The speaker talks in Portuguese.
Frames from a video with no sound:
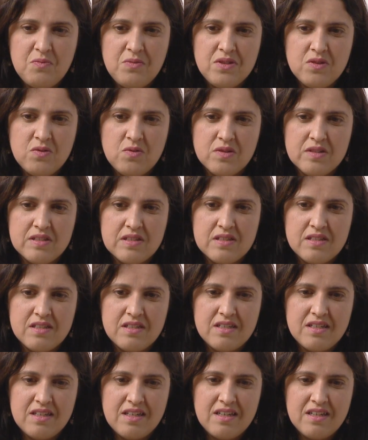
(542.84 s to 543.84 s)
uma
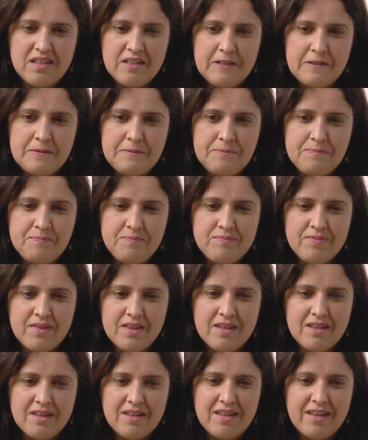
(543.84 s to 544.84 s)
coisa. É
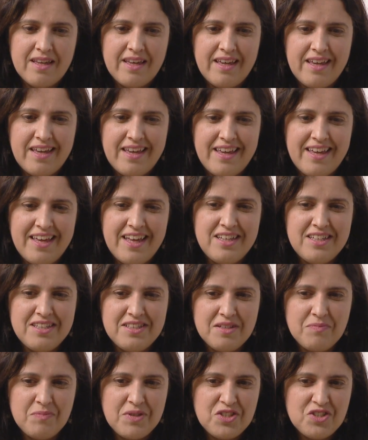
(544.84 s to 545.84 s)
ela
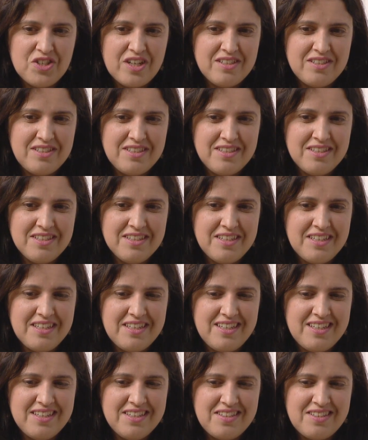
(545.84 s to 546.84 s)
também já tinha
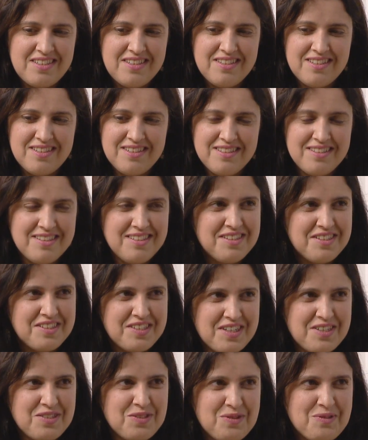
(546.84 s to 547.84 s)
esse
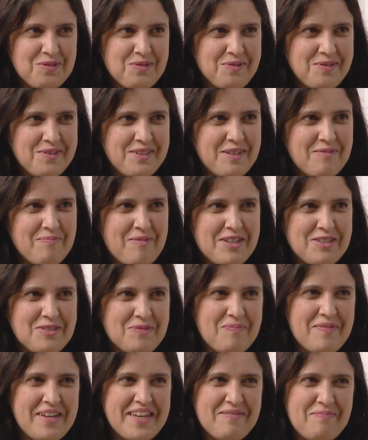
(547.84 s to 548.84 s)
desejo de conhecer mais.
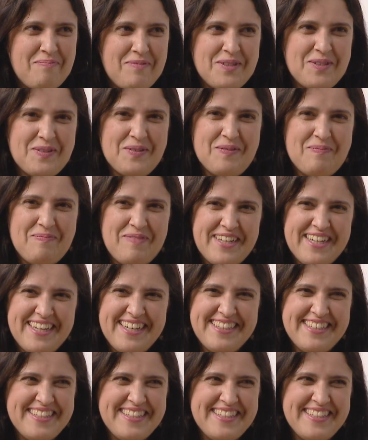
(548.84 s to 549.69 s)
Como é que passou para não, ela